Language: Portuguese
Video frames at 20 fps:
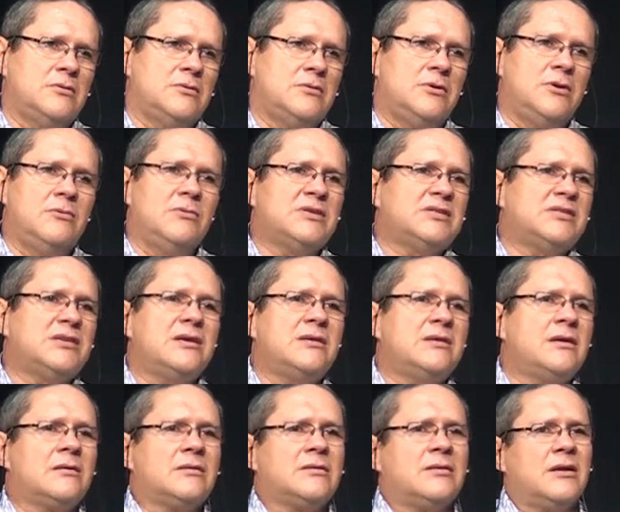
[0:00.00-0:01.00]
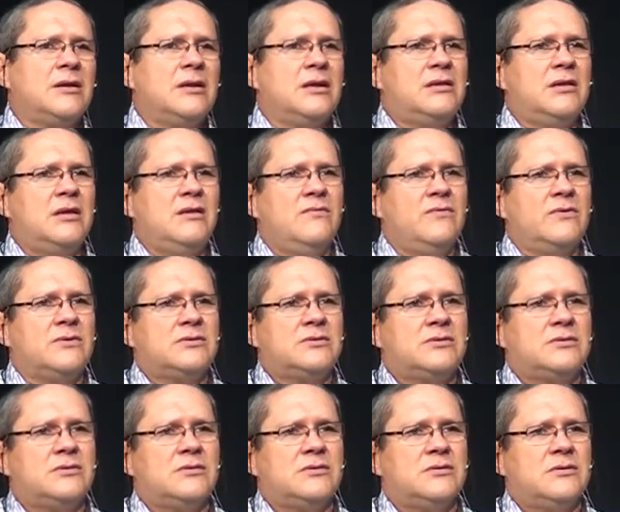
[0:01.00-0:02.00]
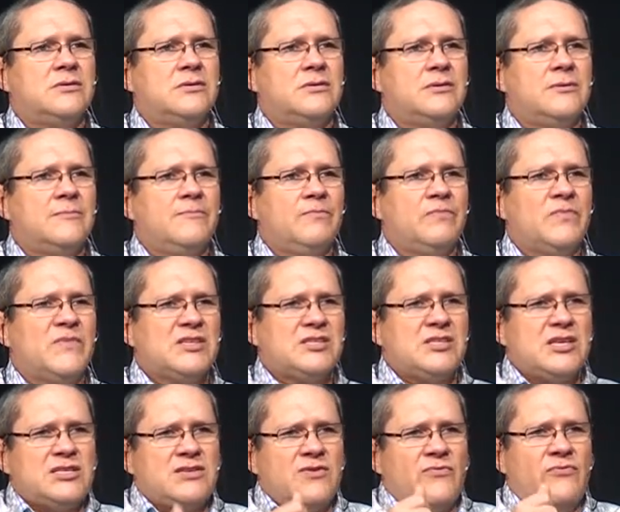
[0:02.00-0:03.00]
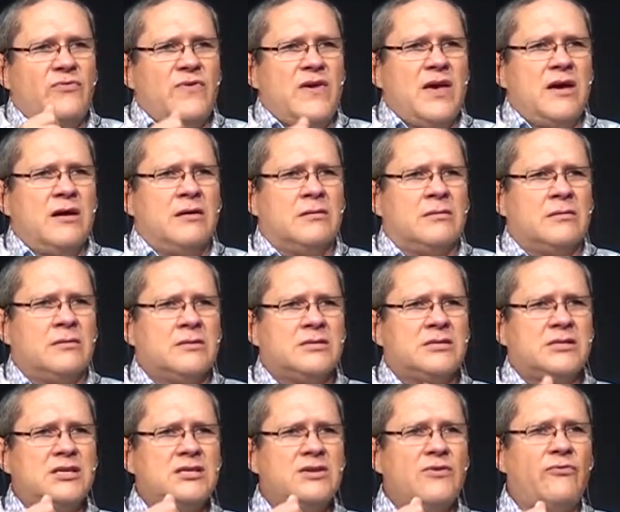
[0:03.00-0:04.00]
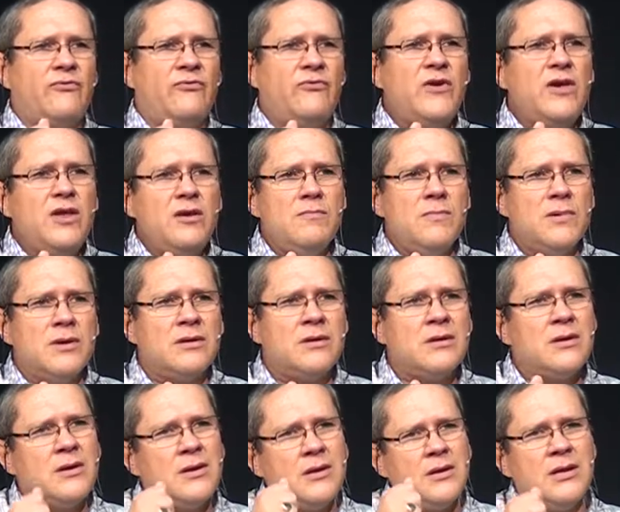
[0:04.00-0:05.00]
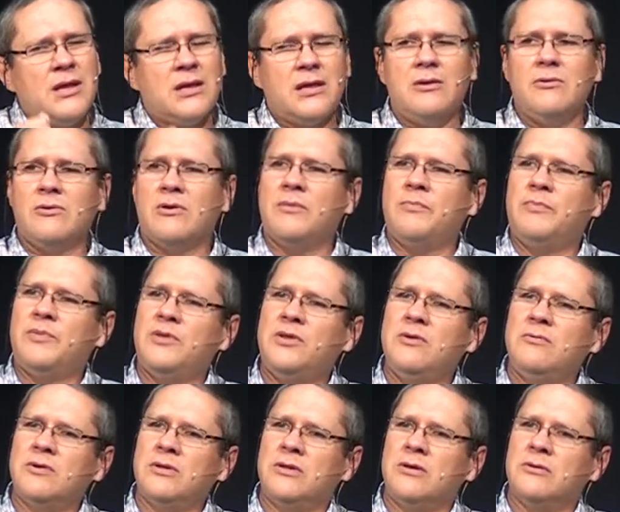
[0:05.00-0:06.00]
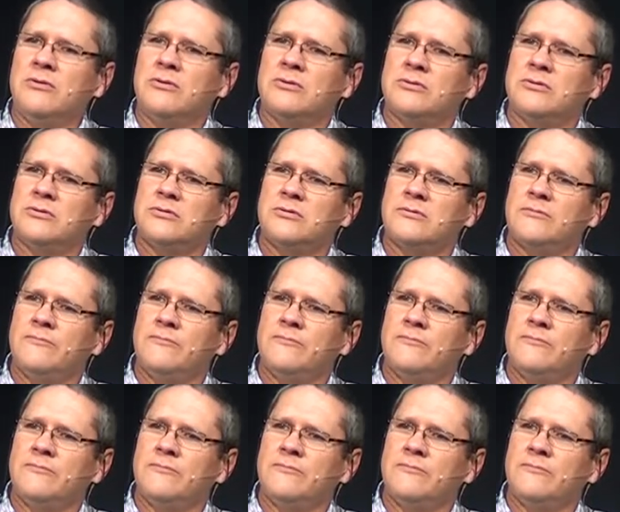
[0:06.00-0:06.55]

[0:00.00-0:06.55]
Não aceite alternativas. Seja fiel, seja firme naquilo que pediu a Deus.